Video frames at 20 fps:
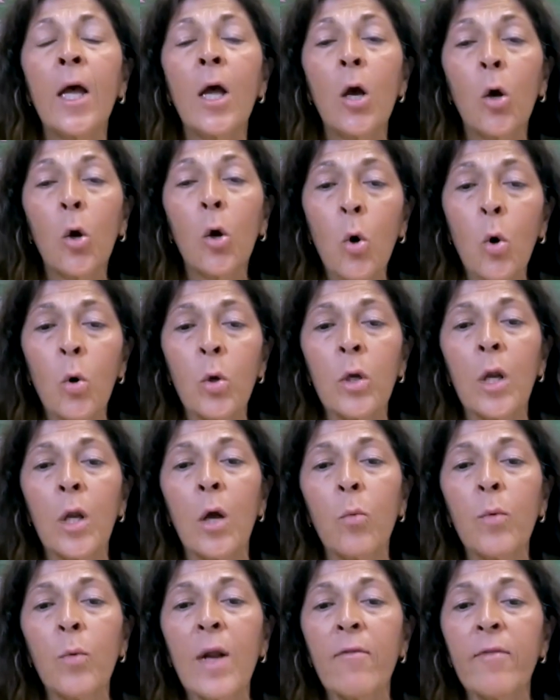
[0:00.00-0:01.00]
con
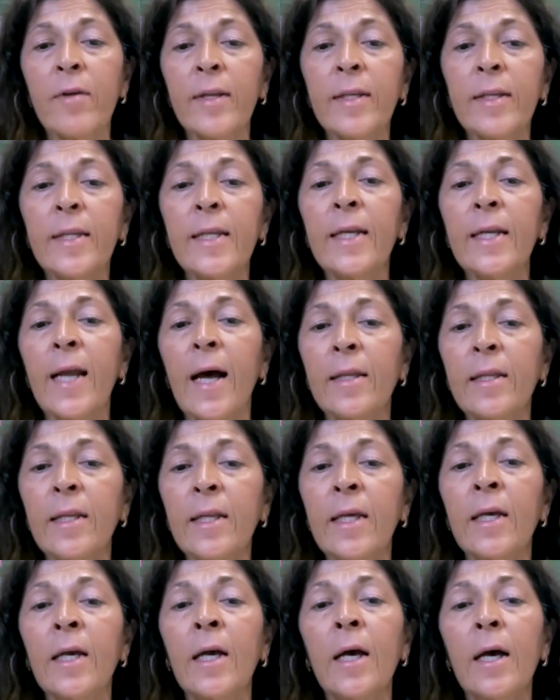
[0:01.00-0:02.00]
una ventina
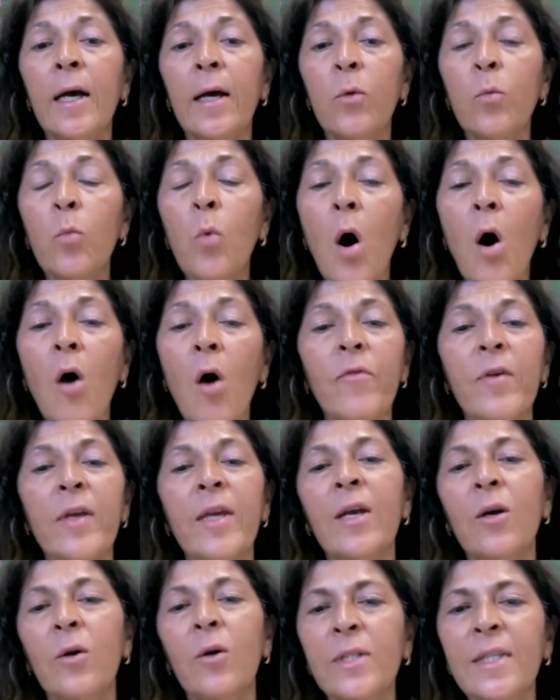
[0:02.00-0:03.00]
di
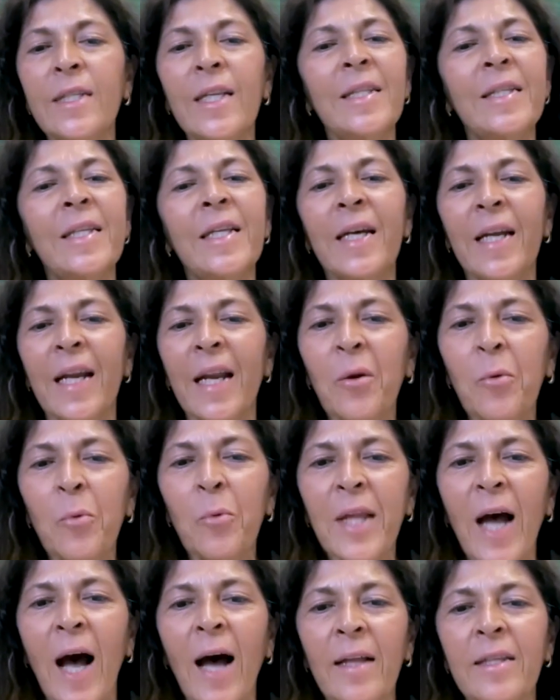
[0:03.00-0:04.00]
nuovi cosiddetti
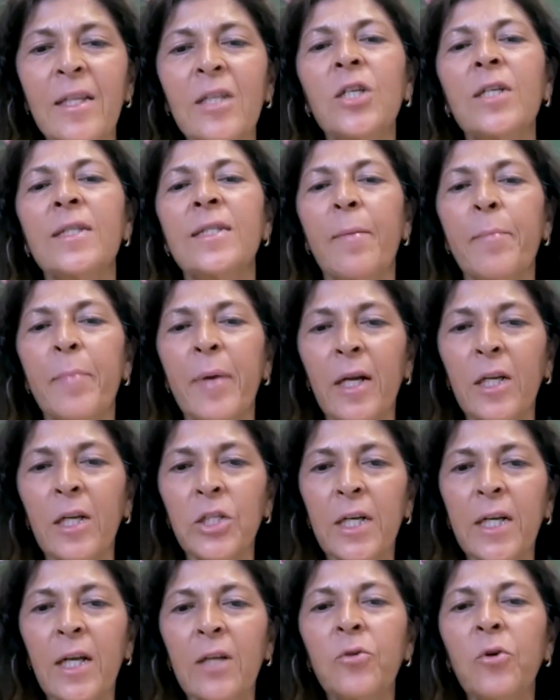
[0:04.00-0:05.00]
reclutati, cioè sempre
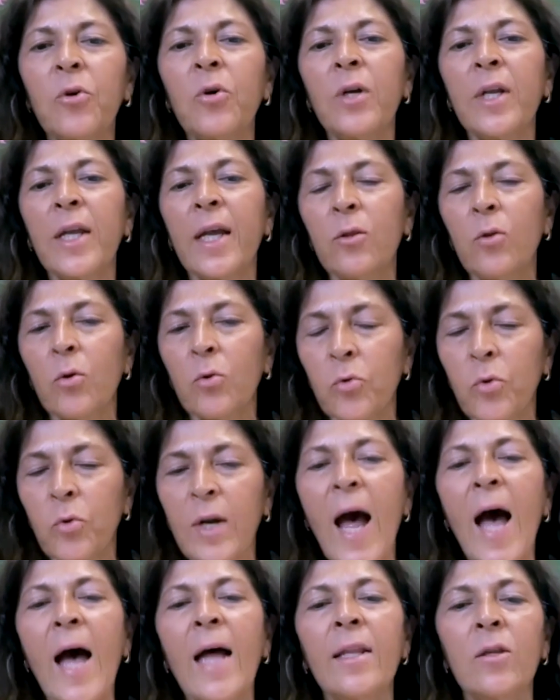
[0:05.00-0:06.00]
ricercatori e
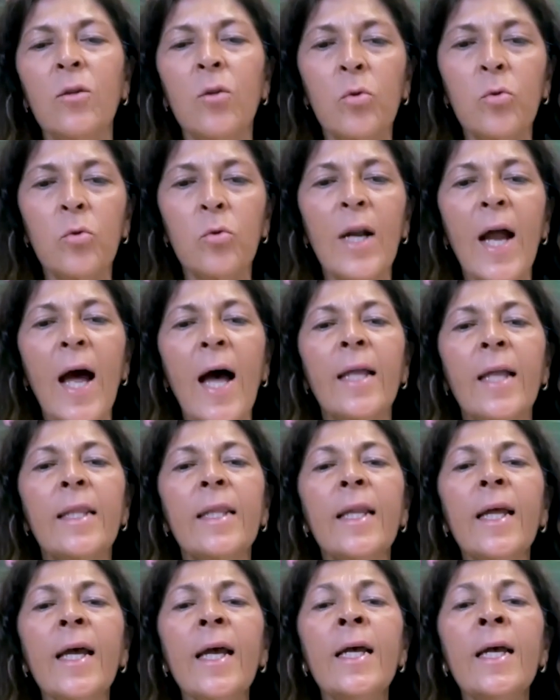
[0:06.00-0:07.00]
dottorandi,
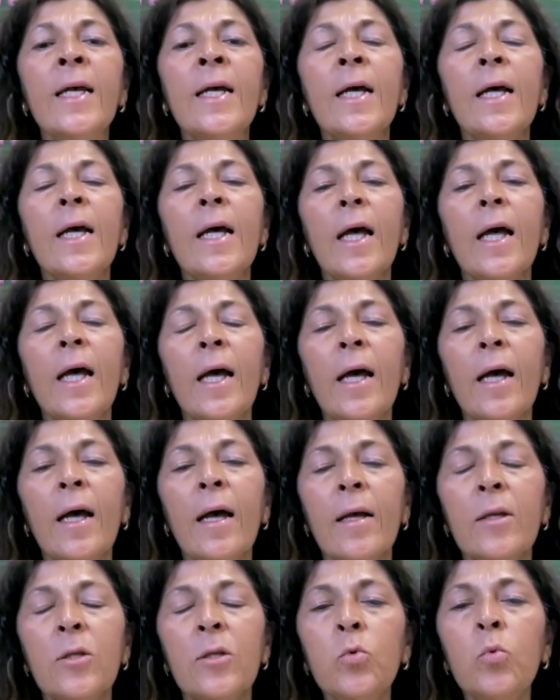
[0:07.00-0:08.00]
dottorande,
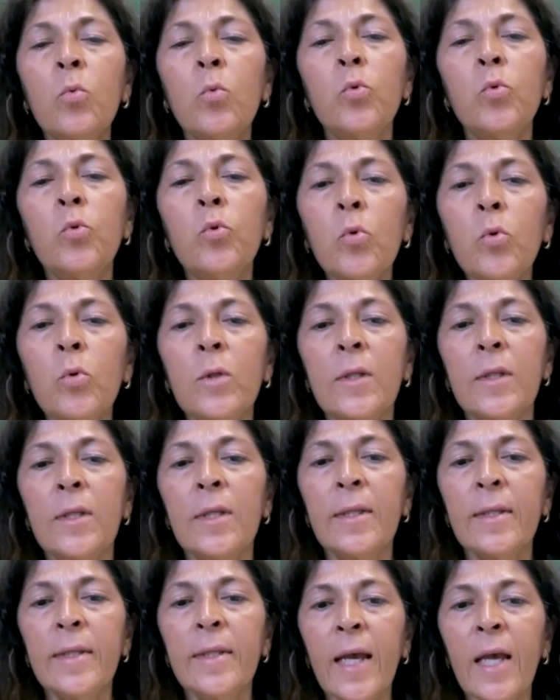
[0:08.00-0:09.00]
eh, su
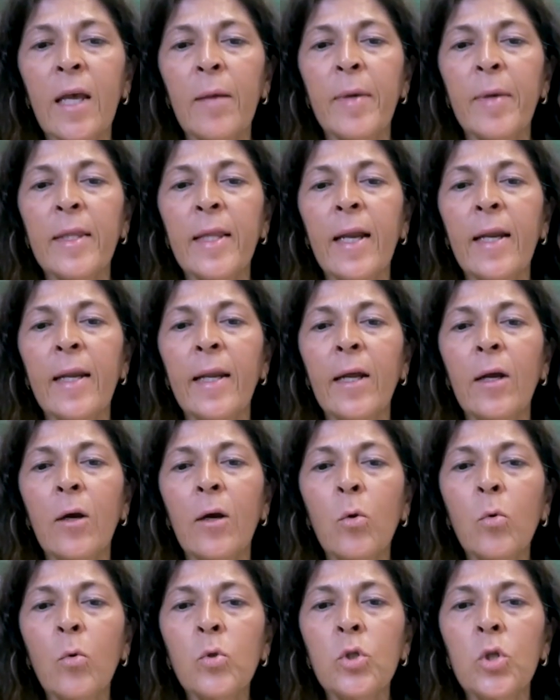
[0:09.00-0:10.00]
tutti i temi
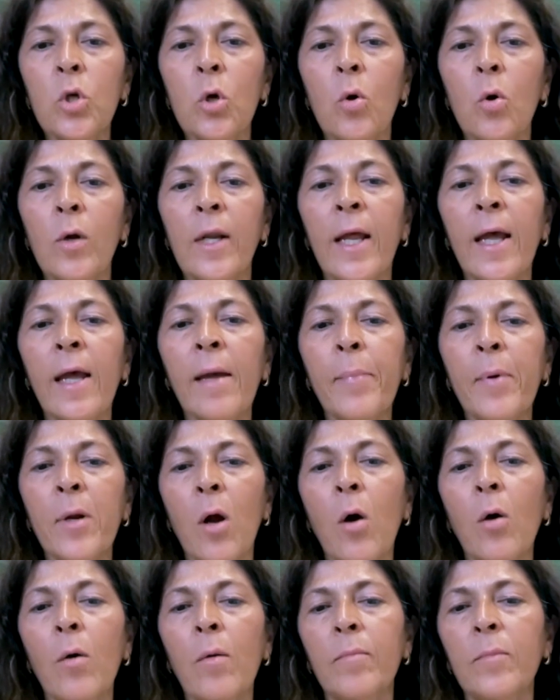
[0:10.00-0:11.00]
dell'inclusione,
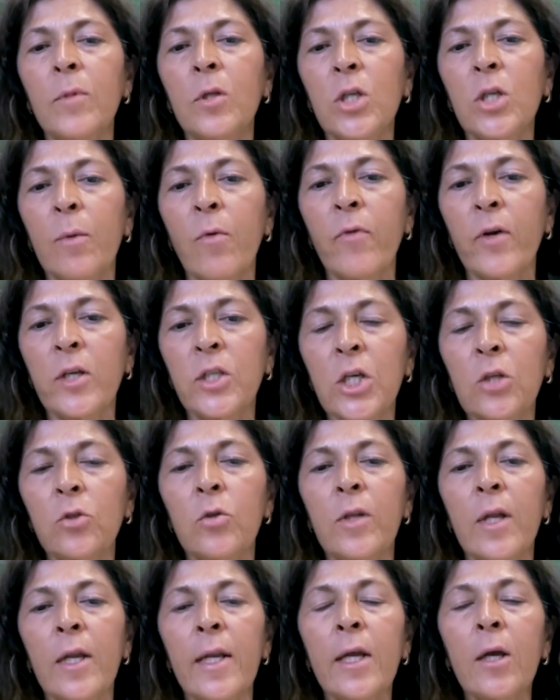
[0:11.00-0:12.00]
però diciamo
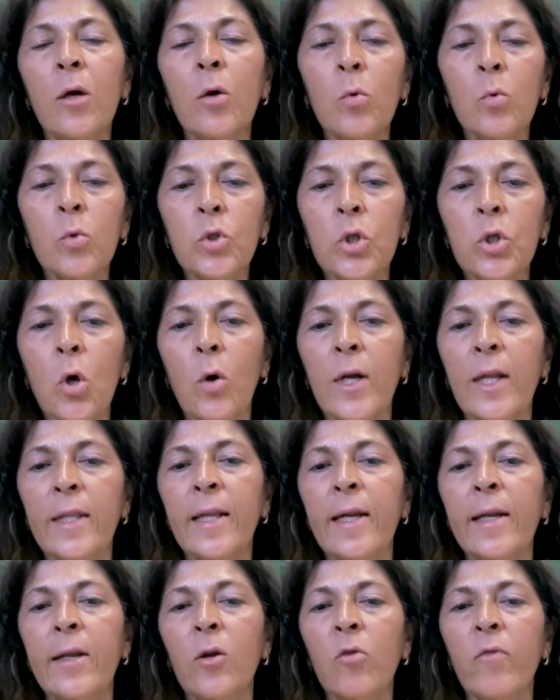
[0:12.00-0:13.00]
facendo dell'inclusione,
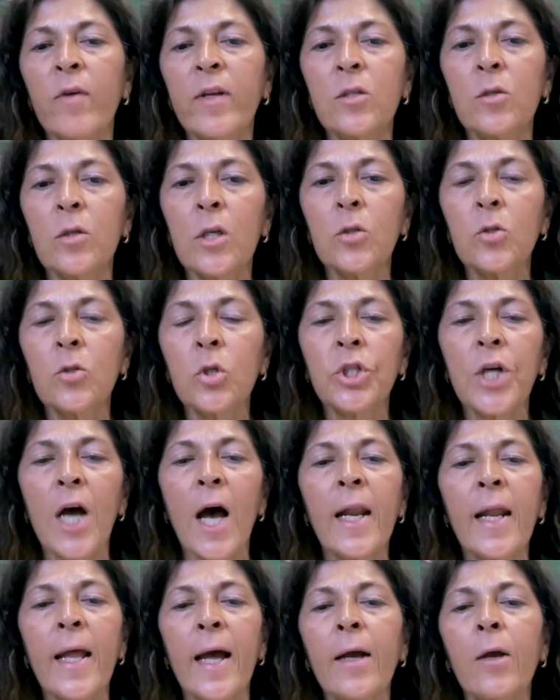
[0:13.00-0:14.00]
dell'innovazione
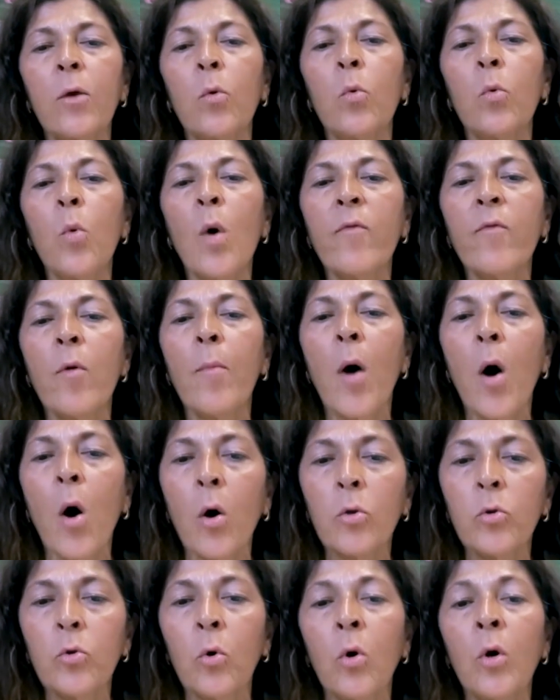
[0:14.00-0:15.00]
sociale anche un nuovo
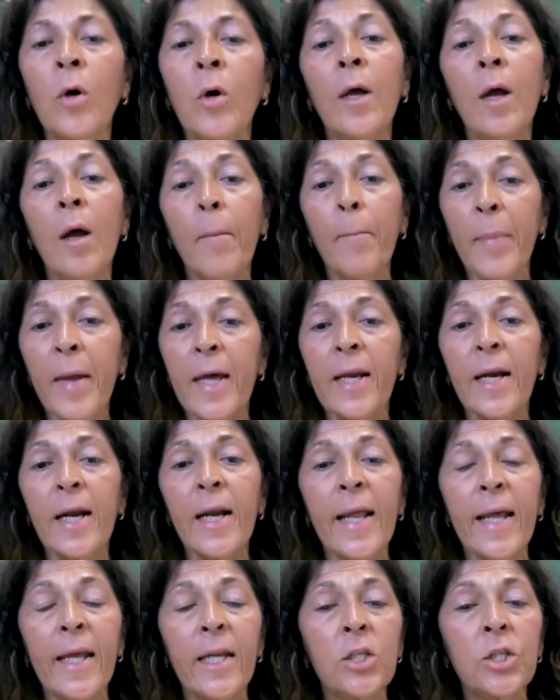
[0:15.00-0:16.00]
modo per
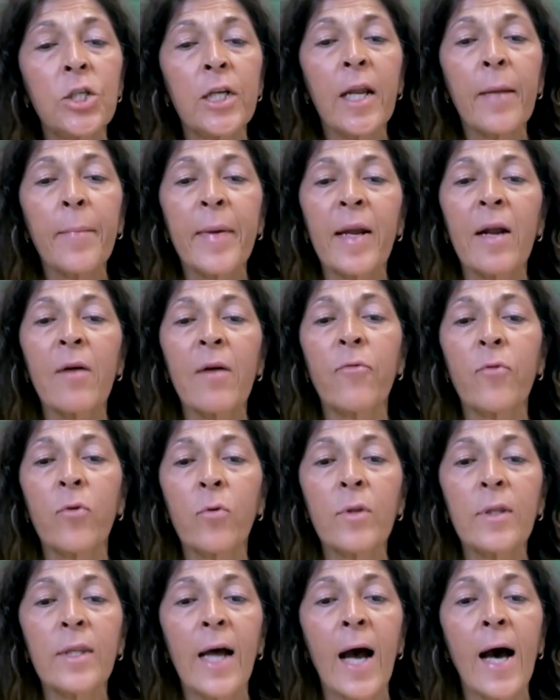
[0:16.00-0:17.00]
leggere, per
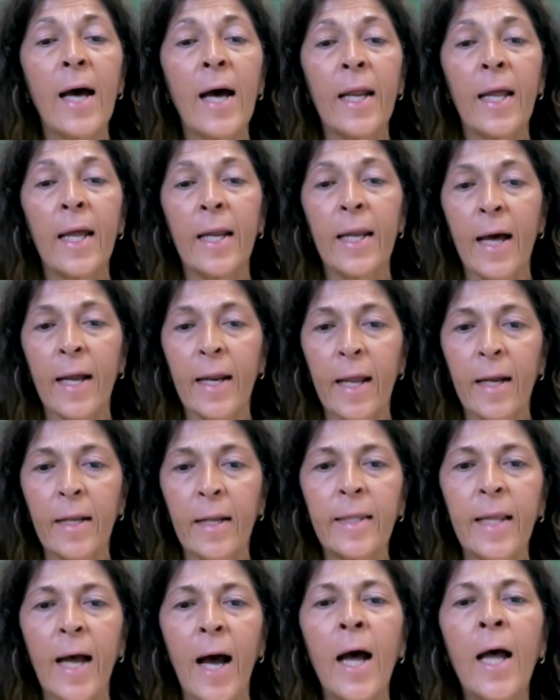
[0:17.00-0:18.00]
affrontare la
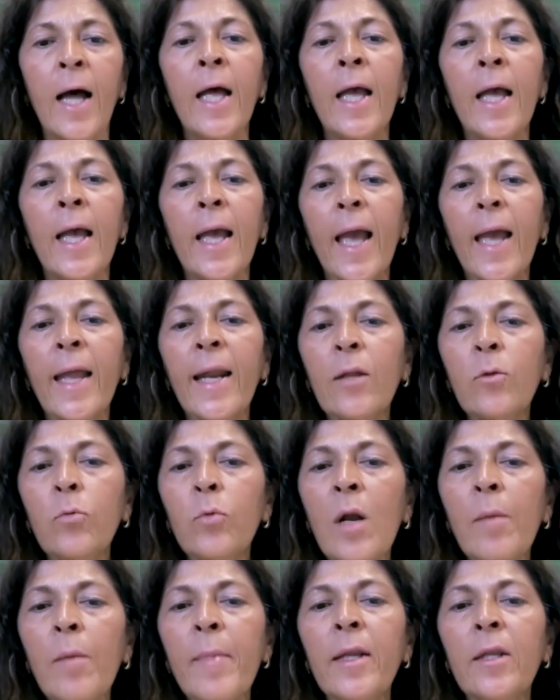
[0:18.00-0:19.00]
realtà. E
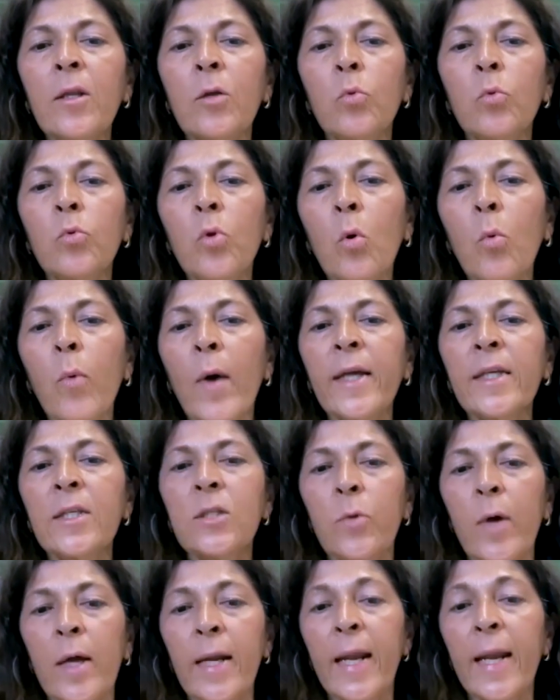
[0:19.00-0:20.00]
naturalmente tutto
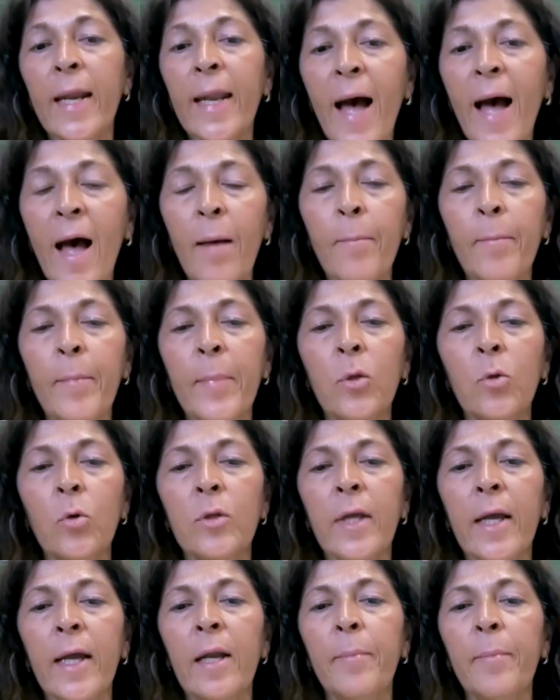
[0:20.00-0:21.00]
questo è nell'ambito
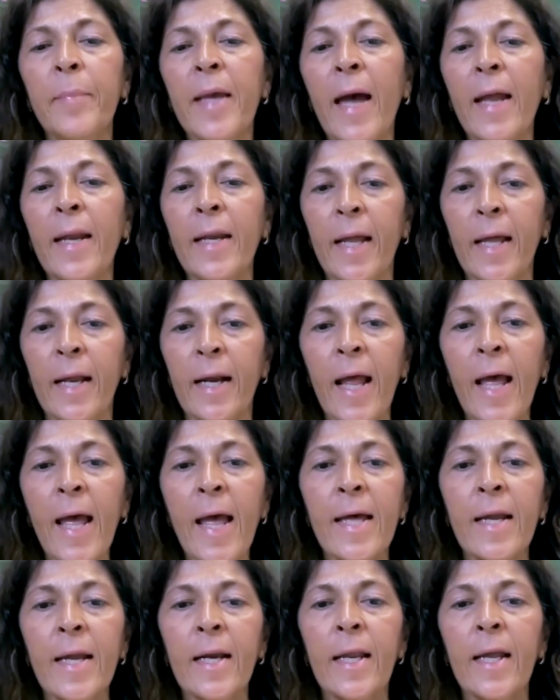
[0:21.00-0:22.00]
del
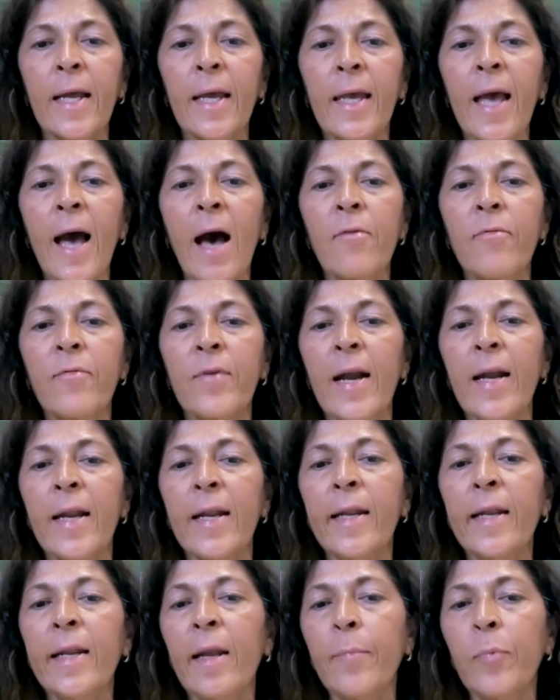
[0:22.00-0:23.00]
PNRR che ha fra le
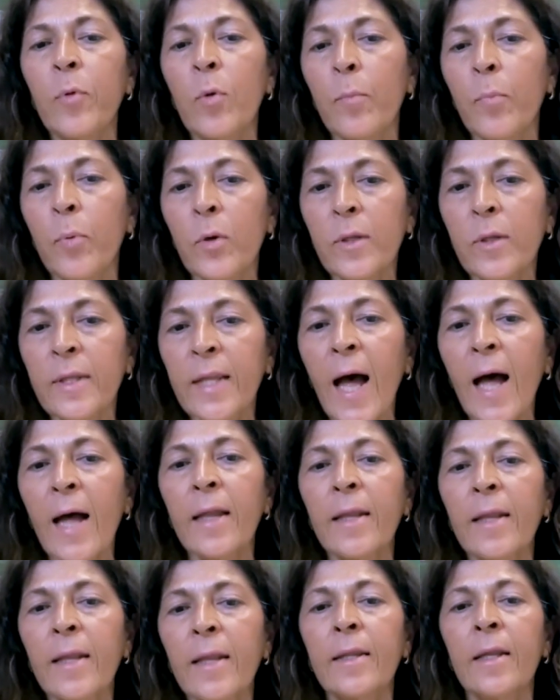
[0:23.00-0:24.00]
linee più
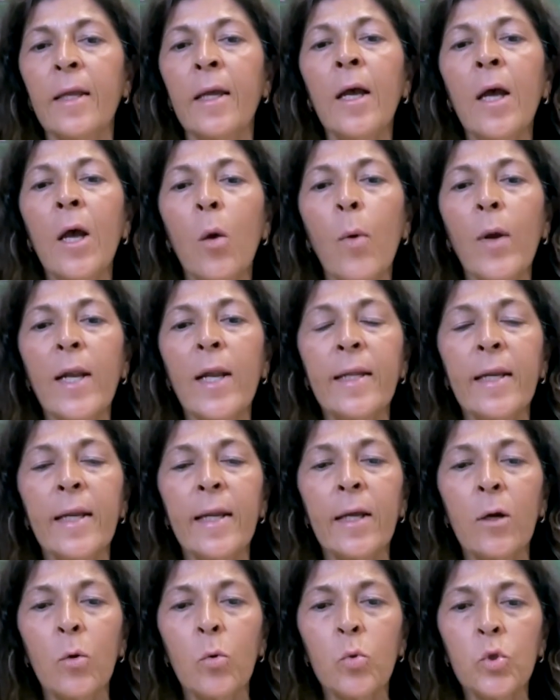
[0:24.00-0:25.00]
importanti quella
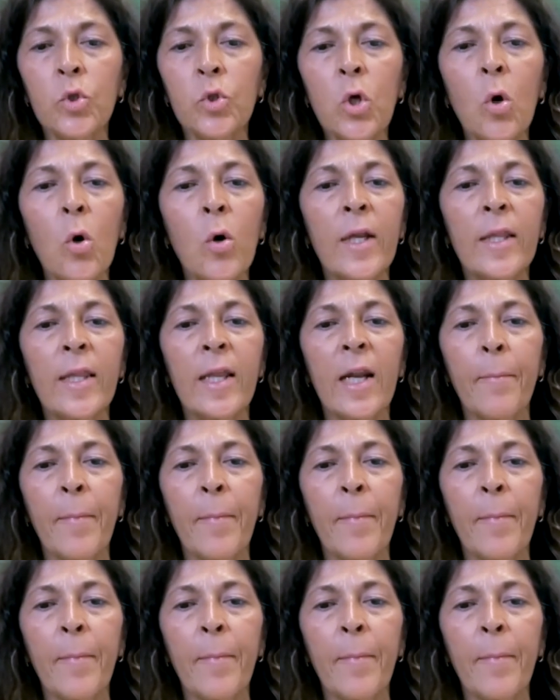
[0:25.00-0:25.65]
dell'inclusione, della